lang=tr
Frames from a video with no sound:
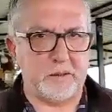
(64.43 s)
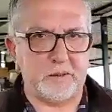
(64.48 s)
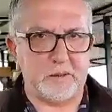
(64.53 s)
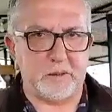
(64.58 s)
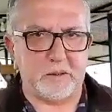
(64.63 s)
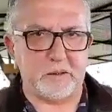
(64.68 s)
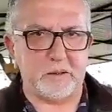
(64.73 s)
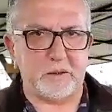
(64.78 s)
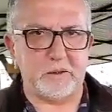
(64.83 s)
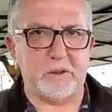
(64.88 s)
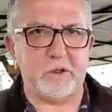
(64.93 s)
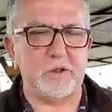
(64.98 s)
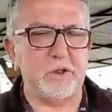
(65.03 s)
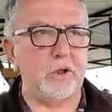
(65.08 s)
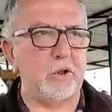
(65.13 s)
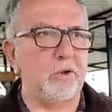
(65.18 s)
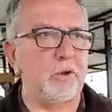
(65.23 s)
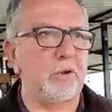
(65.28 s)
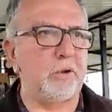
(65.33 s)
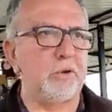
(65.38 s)
Kendilerine
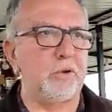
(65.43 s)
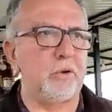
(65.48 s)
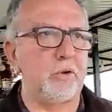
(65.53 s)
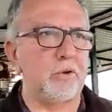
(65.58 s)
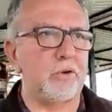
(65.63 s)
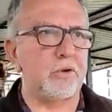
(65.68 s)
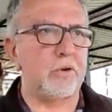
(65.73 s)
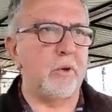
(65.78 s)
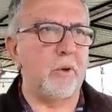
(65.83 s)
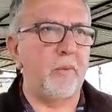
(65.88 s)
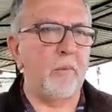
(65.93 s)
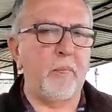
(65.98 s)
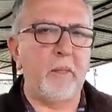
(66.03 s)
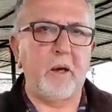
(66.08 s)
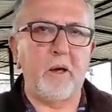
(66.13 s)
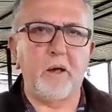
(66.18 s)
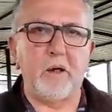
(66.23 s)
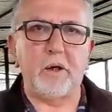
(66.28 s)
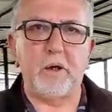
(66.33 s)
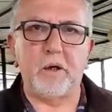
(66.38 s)
teşekkür ediyoruz.
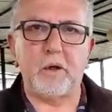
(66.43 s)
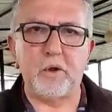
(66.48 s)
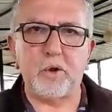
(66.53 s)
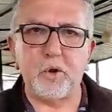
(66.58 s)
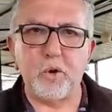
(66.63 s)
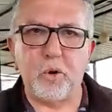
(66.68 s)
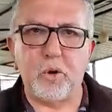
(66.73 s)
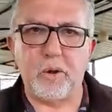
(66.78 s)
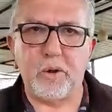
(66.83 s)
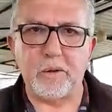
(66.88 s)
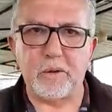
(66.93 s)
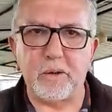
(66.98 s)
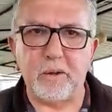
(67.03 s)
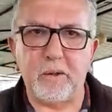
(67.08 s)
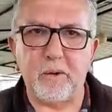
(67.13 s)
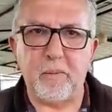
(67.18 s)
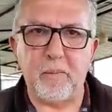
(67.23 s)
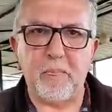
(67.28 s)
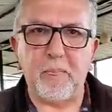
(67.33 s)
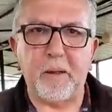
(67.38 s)
E, şu
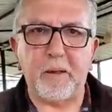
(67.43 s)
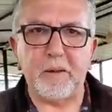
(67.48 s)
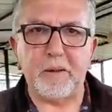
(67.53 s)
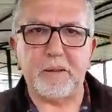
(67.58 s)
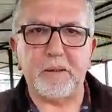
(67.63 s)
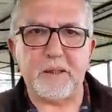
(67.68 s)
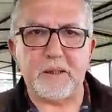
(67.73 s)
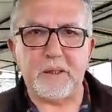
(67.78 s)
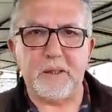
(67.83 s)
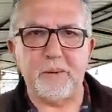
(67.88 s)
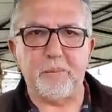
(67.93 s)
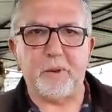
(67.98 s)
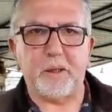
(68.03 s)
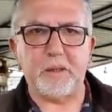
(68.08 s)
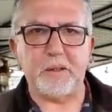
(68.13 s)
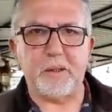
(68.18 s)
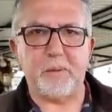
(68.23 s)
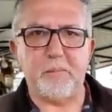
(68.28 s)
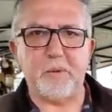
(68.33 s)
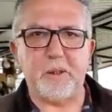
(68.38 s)
anda
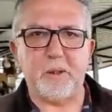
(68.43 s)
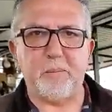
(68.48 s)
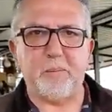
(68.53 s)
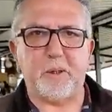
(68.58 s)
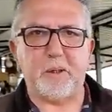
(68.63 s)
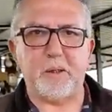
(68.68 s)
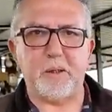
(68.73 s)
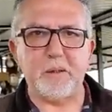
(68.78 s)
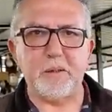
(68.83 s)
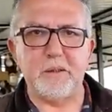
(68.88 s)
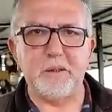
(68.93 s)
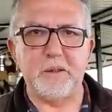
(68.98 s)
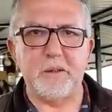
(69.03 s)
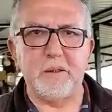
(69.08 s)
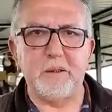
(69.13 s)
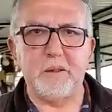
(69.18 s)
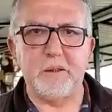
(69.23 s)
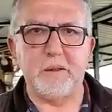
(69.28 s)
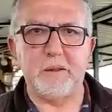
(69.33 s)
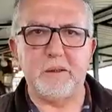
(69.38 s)
Dikili Bademli'ye bağlı
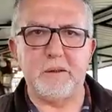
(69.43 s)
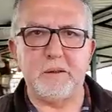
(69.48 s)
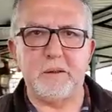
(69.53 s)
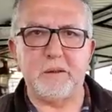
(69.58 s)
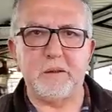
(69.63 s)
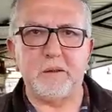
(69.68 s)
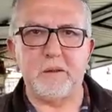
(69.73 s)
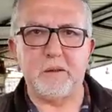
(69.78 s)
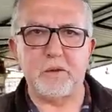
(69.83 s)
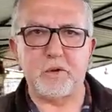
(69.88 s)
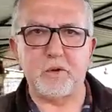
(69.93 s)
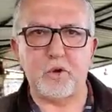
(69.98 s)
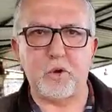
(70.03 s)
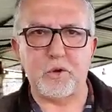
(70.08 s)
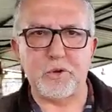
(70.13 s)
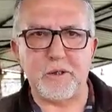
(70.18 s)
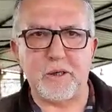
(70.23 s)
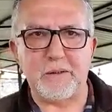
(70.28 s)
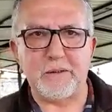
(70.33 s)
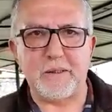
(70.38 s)
e,
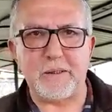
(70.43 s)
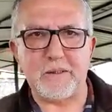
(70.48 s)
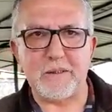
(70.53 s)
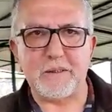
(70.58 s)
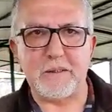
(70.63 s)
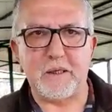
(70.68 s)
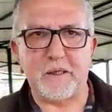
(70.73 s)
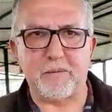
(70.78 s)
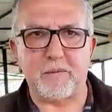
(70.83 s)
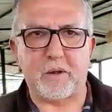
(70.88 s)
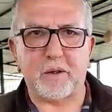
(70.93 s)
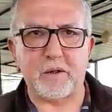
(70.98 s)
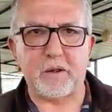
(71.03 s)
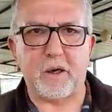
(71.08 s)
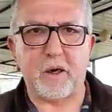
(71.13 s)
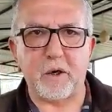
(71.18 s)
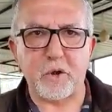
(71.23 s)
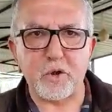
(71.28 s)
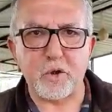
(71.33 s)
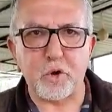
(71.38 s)
sosyal tesisler
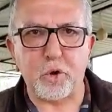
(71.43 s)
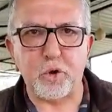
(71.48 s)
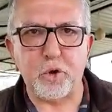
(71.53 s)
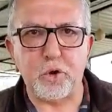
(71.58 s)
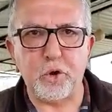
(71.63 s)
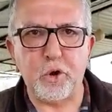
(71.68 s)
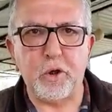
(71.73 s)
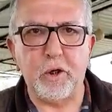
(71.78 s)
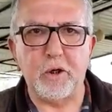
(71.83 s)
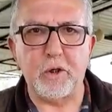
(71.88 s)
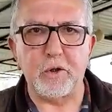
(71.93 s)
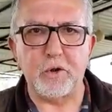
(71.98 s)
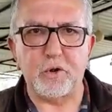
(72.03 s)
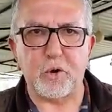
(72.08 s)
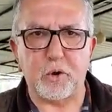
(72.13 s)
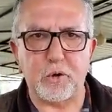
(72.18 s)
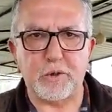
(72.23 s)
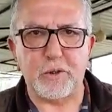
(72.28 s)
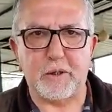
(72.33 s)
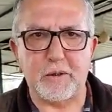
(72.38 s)
var. Aksoy
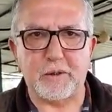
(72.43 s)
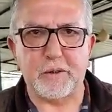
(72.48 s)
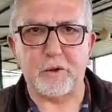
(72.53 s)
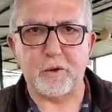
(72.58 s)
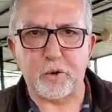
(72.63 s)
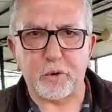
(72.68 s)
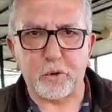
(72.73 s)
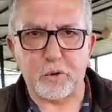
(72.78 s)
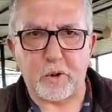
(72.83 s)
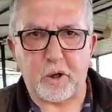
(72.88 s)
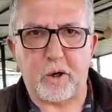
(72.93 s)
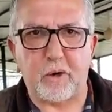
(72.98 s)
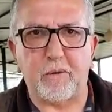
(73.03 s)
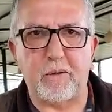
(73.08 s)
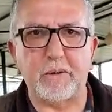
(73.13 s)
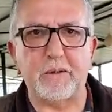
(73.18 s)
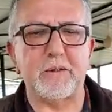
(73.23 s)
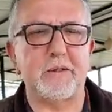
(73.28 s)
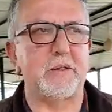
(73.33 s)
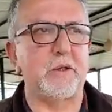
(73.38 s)
Sosyal
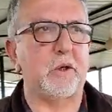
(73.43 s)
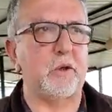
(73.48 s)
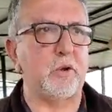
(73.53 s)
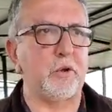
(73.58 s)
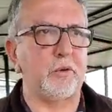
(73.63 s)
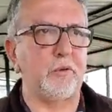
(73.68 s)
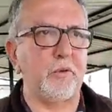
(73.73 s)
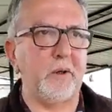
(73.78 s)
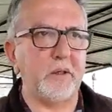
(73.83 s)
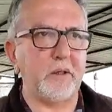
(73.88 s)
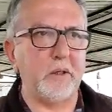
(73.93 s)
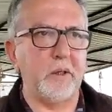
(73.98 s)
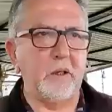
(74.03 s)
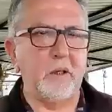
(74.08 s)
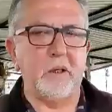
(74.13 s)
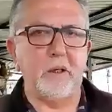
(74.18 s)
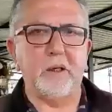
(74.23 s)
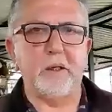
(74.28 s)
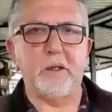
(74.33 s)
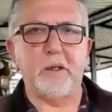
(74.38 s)
Kahvaltı Salonu var.
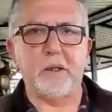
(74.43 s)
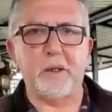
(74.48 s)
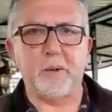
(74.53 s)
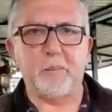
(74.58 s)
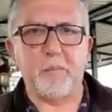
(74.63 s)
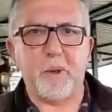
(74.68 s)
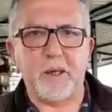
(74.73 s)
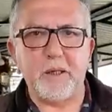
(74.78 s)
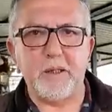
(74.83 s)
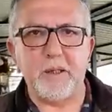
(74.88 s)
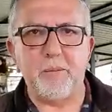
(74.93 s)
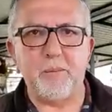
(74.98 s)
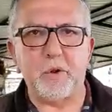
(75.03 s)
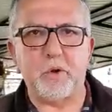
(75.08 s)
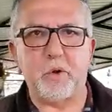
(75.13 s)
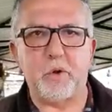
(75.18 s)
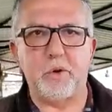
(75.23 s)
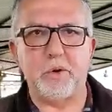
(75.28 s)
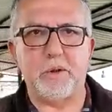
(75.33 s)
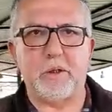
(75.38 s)
E,
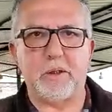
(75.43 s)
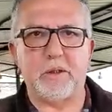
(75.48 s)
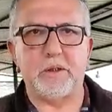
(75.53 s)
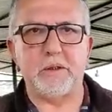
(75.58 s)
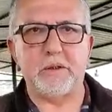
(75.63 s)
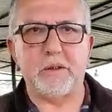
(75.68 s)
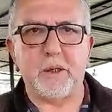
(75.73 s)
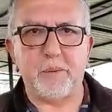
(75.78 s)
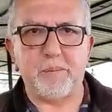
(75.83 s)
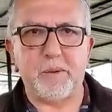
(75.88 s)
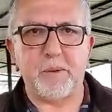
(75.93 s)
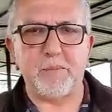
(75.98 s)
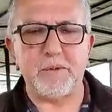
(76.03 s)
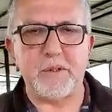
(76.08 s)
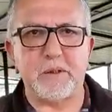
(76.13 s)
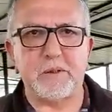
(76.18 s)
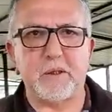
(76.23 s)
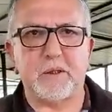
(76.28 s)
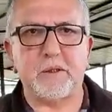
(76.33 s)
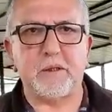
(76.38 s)
Bademli köyündeki
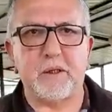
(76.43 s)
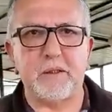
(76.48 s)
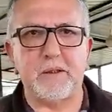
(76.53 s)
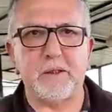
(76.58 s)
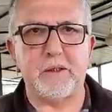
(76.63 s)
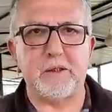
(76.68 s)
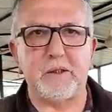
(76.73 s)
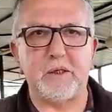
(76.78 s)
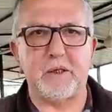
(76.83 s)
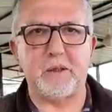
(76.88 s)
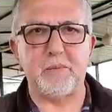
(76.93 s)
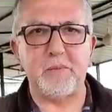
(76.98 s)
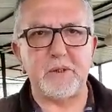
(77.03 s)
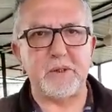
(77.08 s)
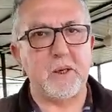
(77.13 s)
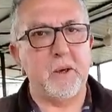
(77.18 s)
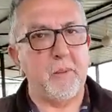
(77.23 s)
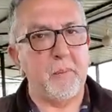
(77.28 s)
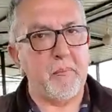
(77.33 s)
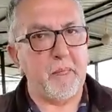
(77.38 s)
depremzede
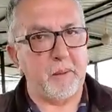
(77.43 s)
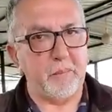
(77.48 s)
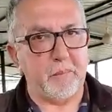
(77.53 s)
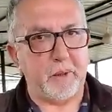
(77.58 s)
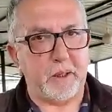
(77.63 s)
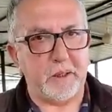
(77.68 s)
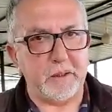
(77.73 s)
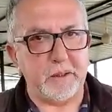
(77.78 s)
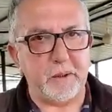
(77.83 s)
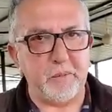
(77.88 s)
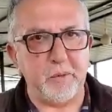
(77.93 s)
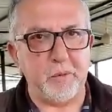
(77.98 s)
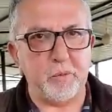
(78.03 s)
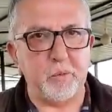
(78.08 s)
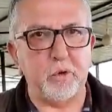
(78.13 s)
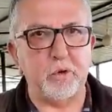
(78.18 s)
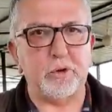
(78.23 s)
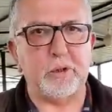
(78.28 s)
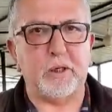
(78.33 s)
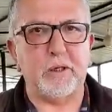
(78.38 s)
kardeşlerimiz
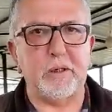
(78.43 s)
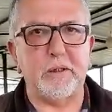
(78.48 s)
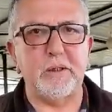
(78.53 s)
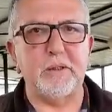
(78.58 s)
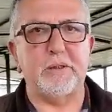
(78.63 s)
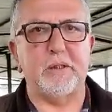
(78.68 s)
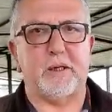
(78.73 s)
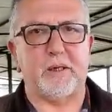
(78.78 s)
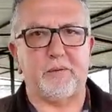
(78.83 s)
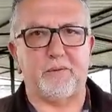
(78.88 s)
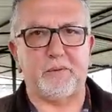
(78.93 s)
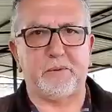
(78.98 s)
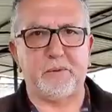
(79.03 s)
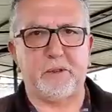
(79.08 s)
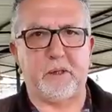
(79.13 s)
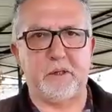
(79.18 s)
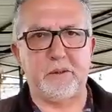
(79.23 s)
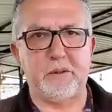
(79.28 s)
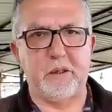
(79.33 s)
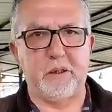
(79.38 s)
Bademli Muhtarlığı
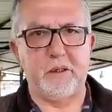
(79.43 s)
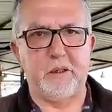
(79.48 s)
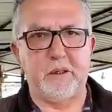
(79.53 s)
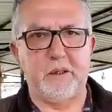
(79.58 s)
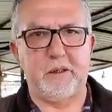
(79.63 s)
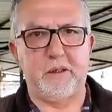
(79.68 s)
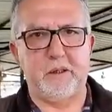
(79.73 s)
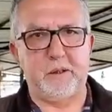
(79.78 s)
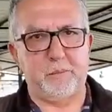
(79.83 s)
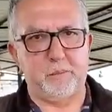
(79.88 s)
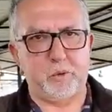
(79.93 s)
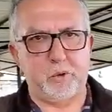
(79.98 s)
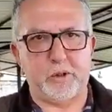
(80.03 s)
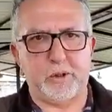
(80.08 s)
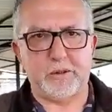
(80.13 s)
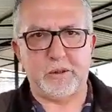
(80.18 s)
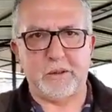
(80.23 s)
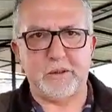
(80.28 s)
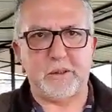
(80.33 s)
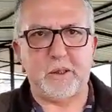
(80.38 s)
tarafından, e,
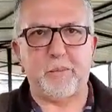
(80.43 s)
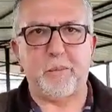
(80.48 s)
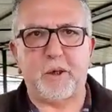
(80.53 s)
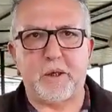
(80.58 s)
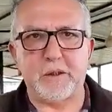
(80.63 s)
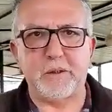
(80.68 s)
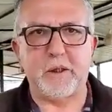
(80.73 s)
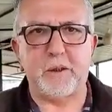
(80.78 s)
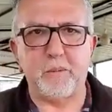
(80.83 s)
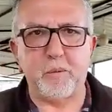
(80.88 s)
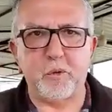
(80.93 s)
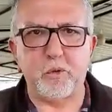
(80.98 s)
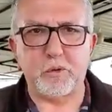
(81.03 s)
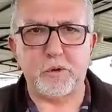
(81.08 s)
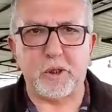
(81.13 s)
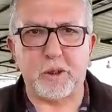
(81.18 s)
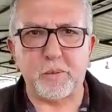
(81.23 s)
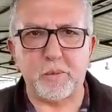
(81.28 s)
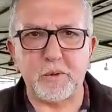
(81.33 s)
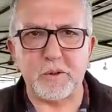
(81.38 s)
buradan da Bademli
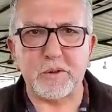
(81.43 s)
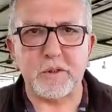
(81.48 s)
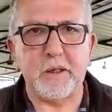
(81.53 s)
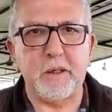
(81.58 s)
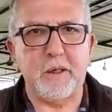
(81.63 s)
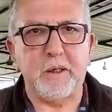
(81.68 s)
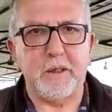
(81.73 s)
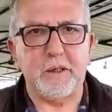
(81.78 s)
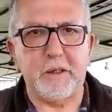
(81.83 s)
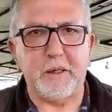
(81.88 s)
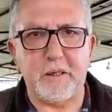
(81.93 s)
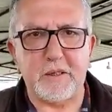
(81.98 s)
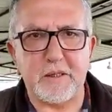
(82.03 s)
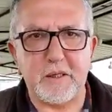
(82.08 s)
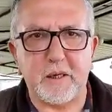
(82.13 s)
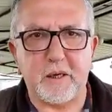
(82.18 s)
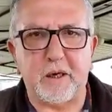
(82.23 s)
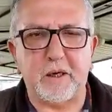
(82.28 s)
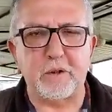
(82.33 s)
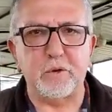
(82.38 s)
Muhtarımız
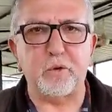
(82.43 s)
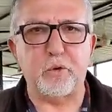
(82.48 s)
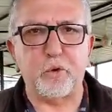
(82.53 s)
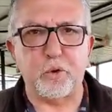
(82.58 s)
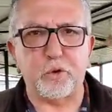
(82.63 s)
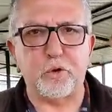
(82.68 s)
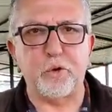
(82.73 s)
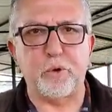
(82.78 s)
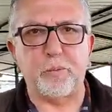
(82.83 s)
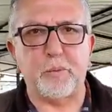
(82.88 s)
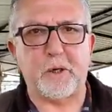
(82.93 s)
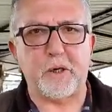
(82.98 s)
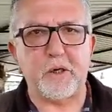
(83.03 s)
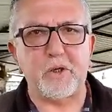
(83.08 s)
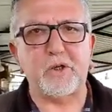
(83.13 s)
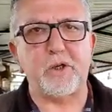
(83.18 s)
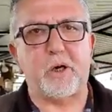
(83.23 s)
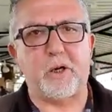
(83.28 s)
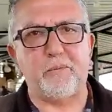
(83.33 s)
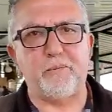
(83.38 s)
Nesihan Kutlu
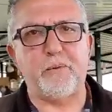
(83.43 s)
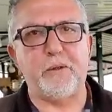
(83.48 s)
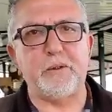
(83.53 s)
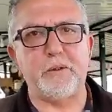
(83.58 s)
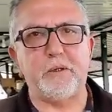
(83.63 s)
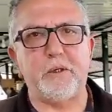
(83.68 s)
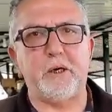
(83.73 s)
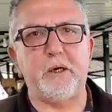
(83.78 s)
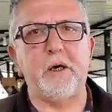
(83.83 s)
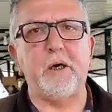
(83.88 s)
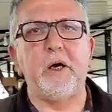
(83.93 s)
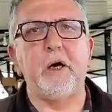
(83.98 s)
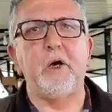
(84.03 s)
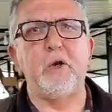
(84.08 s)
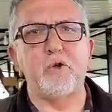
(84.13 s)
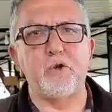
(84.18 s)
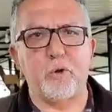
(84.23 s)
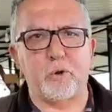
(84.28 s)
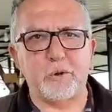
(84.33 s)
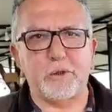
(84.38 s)
Maraş hanımefendiye
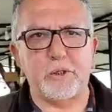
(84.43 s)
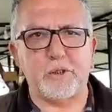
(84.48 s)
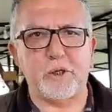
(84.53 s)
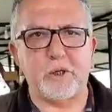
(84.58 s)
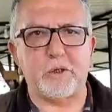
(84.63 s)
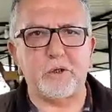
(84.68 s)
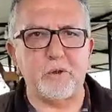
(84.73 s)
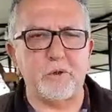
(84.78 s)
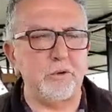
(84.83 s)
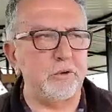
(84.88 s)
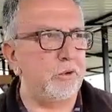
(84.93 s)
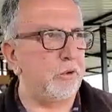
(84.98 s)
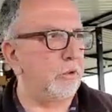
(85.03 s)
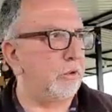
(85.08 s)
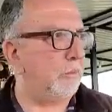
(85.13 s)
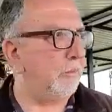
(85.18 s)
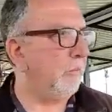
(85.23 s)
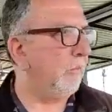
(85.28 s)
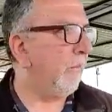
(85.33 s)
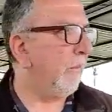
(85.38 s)
çok teşekkür
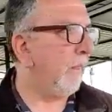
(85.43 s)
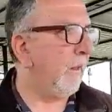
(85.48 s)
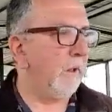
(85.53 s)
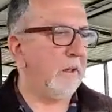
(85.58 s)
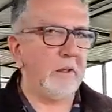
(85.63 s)
ediyorum.